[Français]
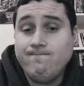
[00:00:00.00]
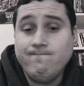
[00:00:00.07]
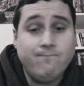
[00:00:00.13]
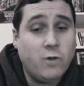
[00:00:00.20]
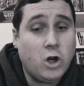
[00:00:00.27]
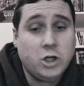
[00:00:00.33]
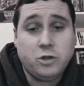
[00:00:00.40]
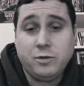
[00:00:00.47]

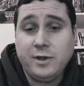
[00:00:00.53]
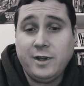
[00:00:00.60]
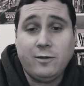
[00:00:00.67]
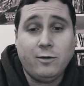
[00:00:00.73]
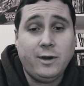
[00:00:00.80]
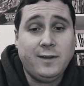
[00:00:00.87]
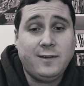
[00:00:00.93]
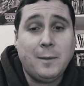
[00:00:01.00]
Moi, je suis
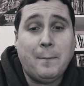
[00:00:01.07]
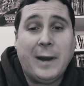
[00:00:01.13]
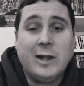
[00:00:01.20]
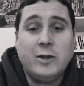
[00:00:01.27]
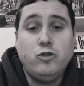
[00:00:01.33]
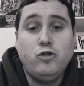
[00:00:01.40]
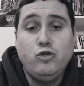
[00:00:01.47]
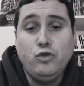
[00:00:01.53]
désolé, c'est
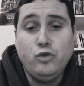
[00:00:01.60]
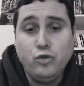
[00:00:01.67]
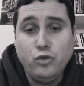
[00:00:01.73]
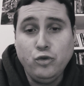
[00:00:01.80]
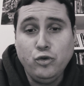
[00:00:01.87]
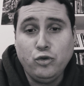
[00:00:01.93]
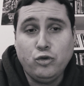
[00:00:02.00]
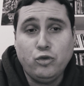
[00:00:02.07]
pas
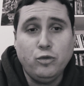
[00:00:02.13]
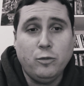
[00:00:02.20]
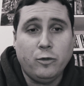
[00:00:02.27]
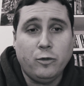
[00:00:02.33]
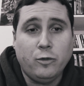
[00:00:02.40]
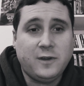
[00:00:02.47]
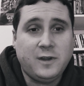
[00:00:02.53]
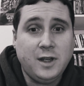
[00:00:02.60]
du tout
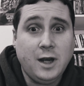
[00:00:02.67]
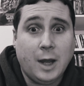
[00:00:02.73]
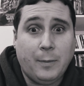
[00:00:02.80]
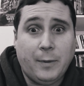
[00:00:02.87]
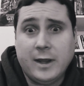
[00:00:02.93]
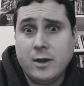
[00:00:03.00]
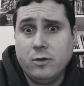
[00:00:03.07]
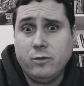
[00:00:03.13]
mon style.
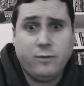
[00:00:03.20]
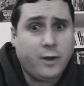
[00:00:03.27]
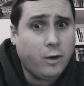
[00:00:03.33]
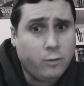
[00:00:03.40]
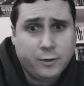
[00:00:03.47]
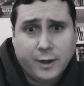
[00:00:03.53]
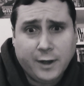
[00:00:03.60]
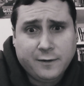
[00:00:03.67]
Après, il y a une vraie
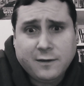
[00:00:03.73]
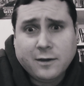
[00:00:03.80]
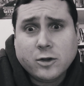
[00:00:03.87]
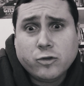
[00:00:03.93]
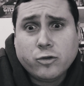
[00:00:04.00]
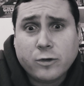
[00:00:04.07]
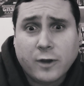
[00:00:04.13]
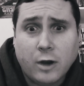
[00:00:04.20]
audace,
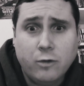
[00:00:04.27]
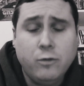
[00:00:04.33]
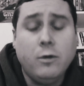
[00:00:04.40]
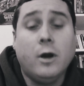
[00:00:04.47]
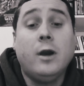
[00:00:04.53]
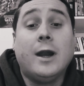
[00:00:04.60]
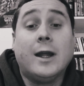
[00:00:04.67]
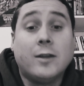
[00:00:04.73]
hein, je
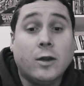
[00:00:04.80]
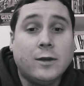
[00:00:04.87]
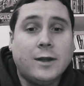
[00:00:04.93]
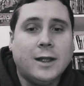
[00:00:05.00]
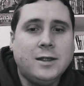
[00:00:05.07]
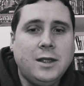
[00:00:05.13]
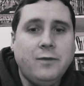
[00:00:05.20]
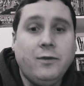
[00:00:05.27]
salue, hein, la
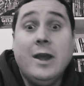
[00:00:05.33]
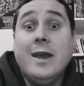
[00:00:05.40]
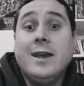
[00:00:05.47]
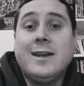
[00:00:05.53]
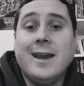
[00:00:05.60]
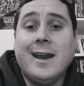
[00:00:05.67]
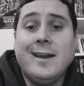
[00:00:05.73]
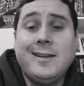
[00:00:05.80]
tentative
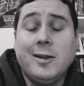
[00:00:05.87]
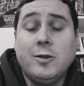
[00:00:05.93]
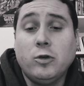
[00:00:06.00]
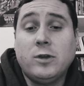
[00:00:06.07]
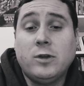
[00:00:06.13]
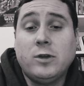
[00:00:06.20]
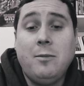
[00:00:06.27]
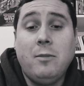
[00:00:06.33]
qui a été
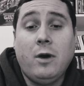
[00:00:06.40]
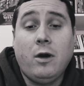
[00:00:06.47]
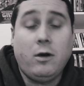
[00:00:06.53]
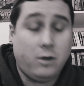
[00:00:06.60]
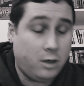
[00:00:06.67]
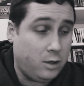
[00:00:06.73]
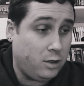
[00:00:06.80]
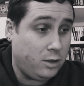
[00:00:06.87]

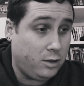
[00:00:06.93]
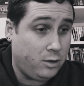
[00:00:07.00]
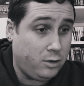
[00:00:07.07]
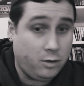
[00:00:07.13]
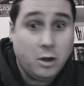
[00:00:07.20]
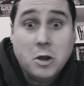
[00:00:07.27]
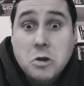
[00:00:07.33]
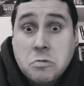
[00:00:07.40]
totalement.
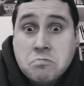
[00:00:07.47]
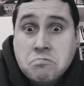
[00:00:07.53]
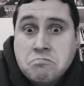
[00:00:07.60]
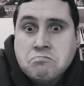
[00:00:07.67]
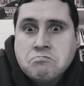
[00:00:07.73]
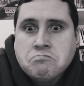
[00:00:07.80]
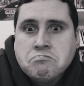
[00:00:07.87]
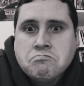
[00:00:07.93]
Euh,
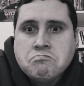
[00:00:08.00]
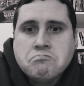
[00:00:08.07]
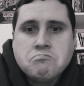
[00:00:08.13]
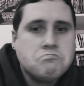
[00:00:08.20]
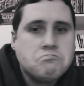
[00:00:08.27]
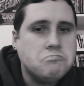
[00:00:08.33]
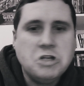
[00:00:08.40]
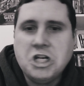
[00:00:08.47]

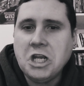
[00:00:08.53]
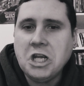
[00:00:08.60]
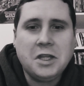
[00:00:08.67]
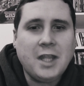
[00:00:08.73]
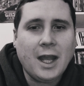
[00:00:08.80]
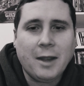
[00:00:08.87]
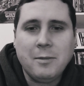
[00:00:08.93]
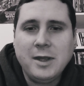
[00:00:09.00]
j'ai
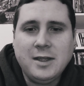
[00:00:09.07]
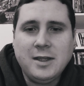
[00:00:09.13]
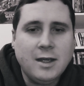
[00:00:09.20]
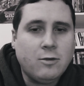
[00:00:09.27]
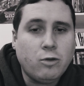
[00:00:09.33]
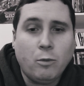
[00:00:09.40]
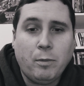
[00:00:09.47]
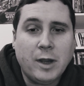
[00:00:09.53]
été
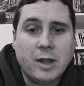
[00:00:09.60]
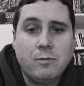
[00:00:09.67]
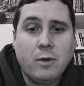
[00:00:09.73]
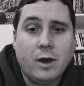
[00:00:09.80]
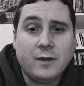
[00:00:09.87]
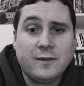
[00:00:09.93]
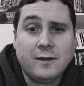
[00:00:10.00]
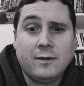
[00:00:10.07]
hermétique
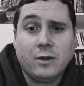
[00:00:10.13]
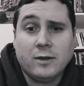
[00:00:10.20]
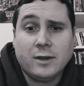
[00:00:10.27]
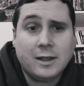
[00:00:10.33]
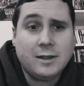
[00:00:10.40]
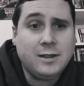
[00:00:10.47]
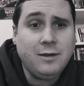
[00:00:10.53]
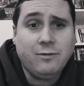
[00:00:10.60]
complètement à cette
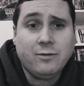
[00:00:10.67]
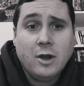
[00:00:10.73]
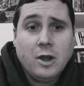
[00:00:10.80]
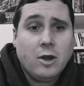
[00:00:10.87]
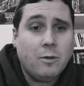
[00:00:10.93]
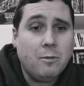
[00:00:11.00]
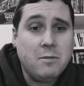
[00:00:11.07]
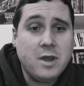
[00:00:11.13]
tentative,
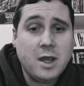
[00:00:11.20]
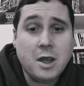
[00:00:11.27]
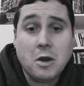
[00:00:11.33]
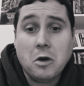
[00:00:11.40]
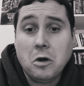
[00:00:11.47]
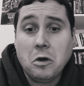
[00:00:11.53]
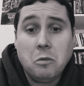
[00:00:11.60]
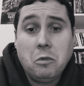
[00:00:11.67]
mais
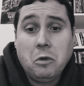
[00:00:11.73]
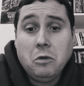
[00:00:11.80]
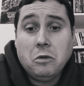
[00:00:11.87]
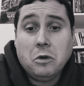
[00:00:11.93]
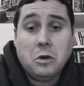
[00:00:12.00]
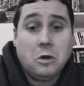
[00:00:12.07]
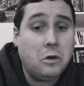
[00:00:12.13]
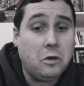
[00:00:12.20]
euh,
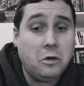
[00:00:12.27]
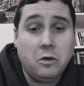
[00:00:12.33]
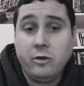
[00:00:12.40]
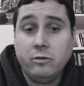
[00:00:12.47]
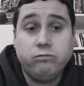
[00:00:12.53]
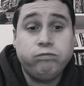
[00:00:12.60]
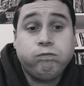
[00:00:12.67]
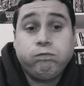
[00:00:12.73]
bon,
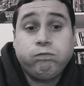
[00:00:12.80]
euh,